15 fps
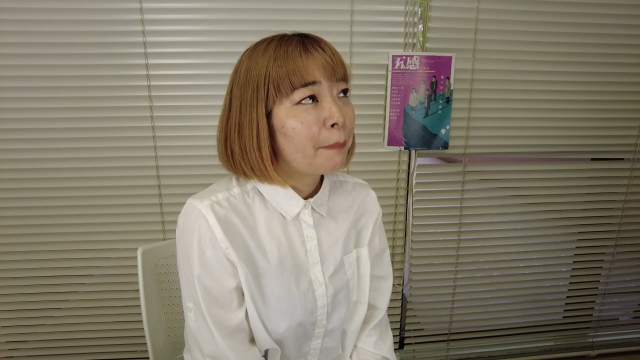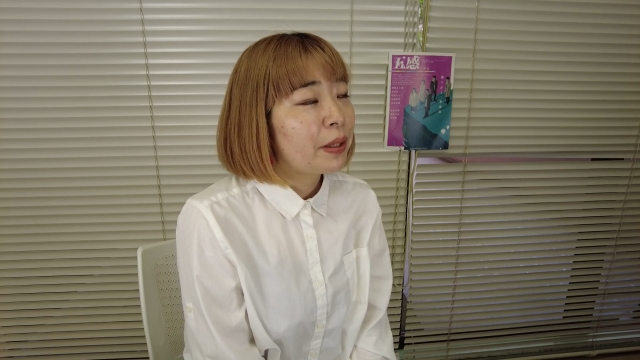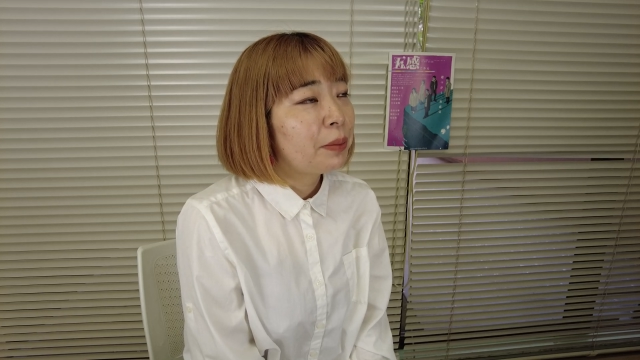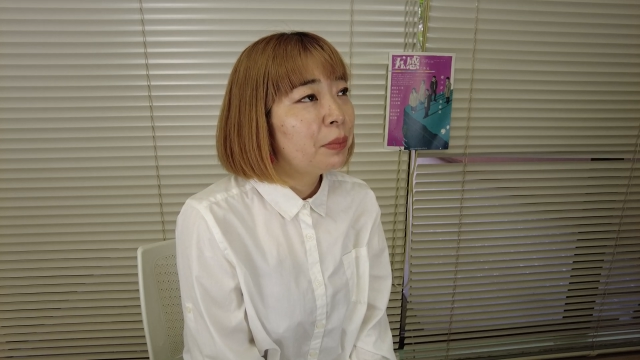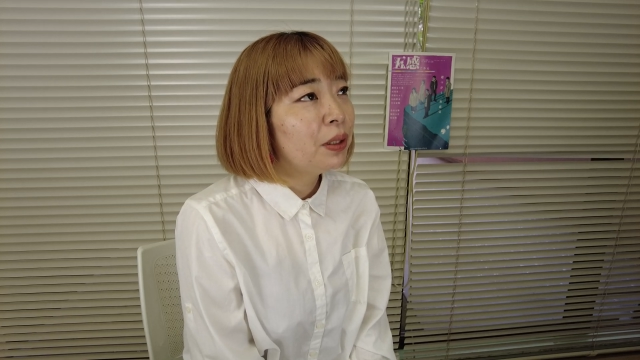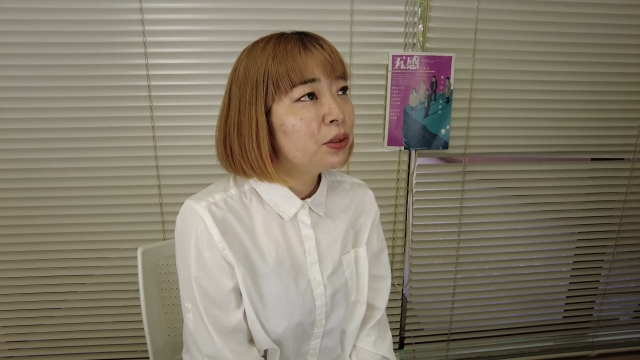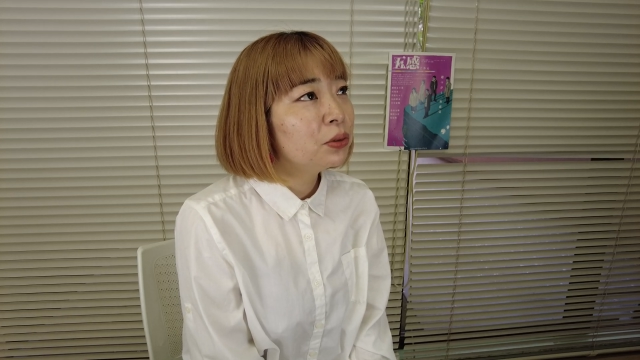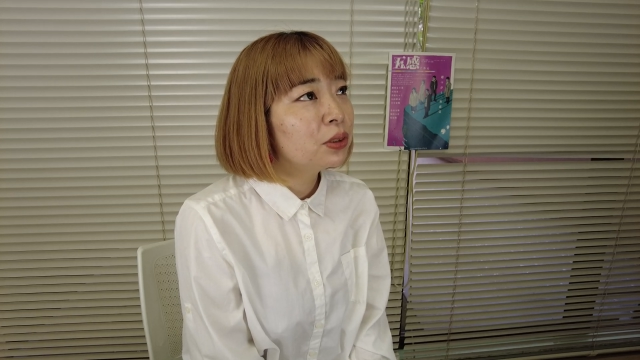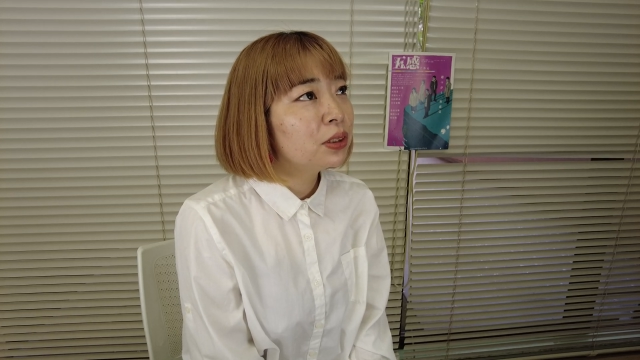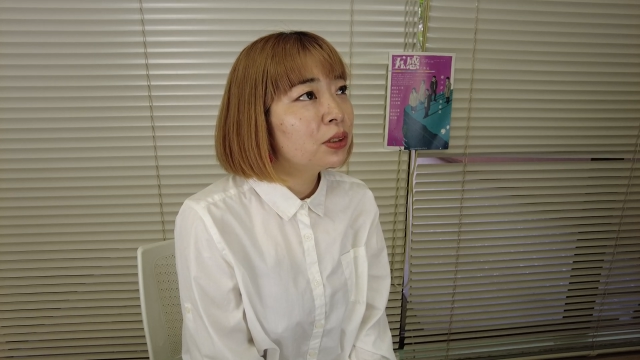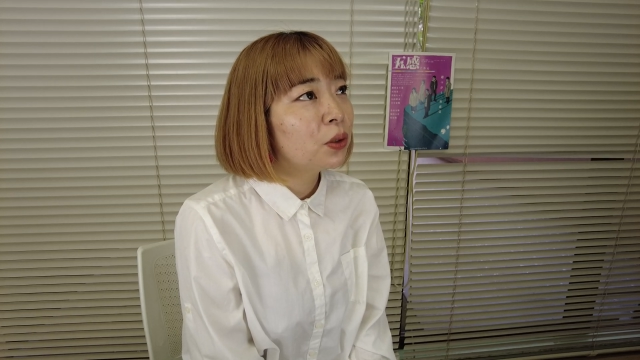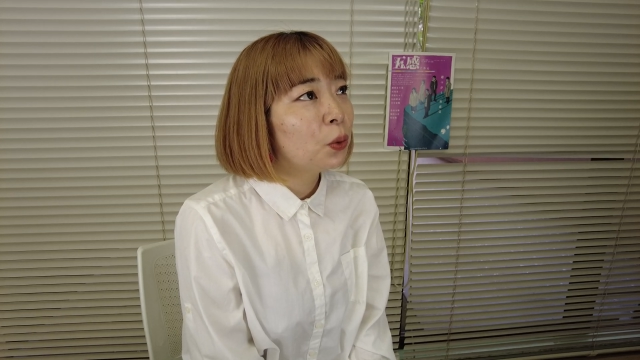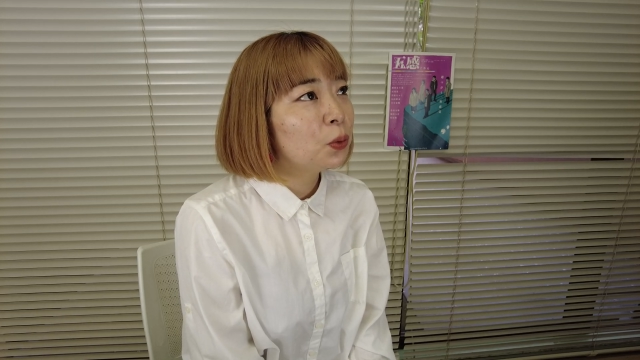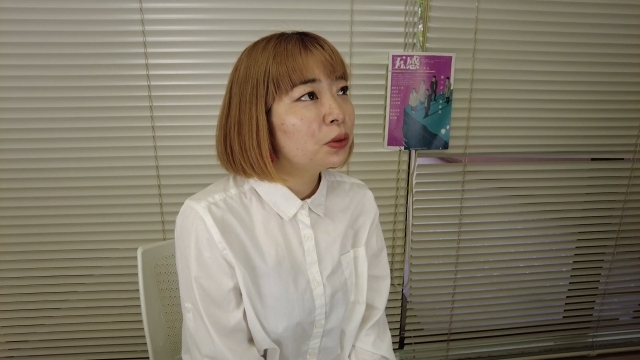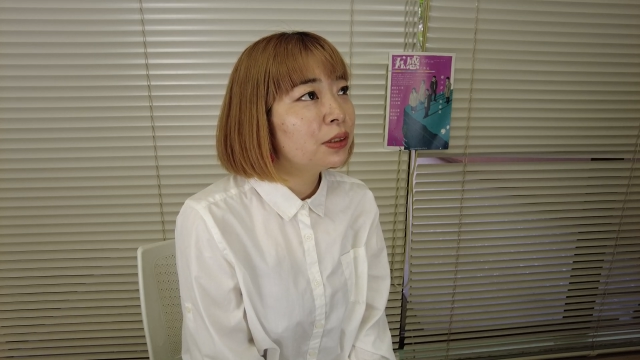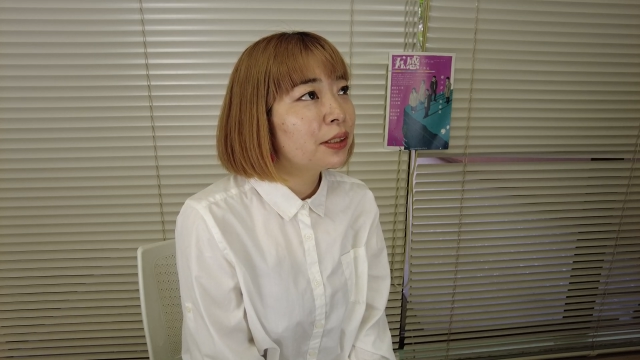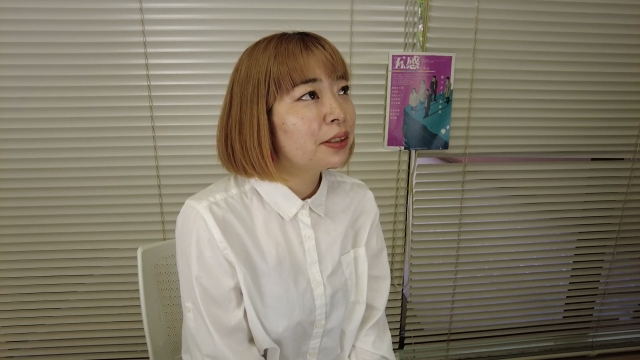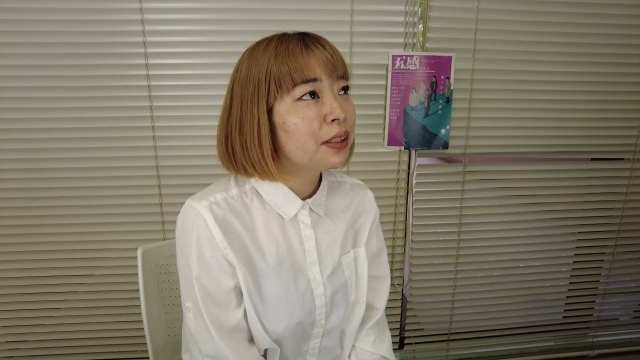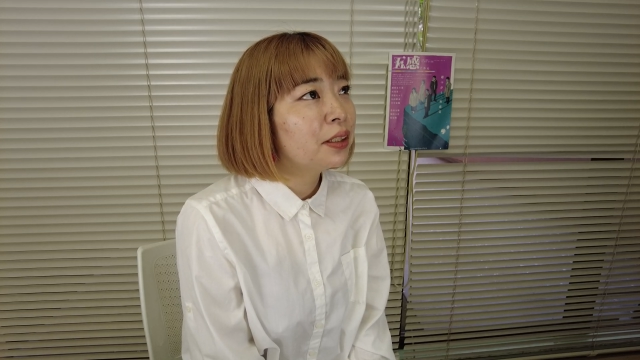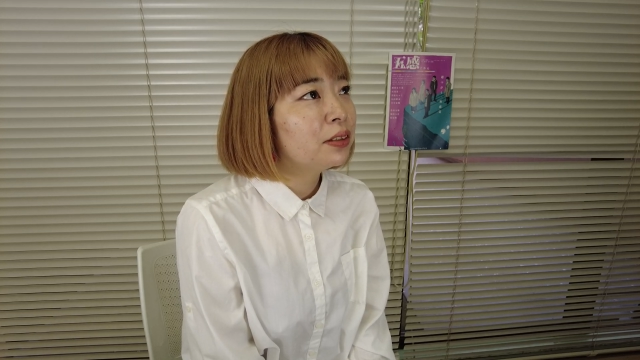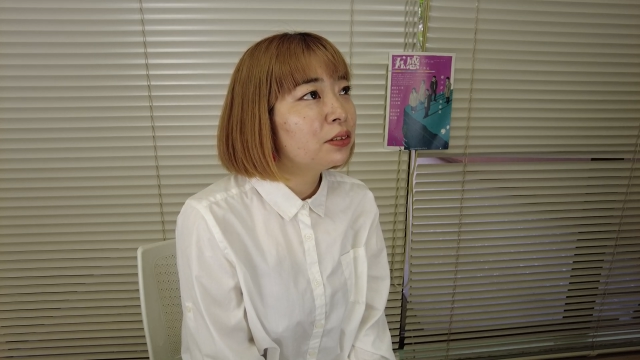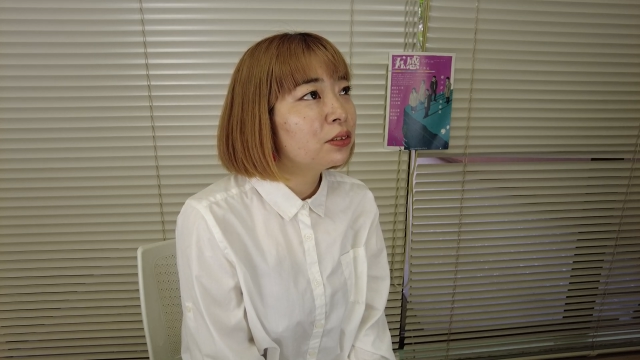今時こんな芸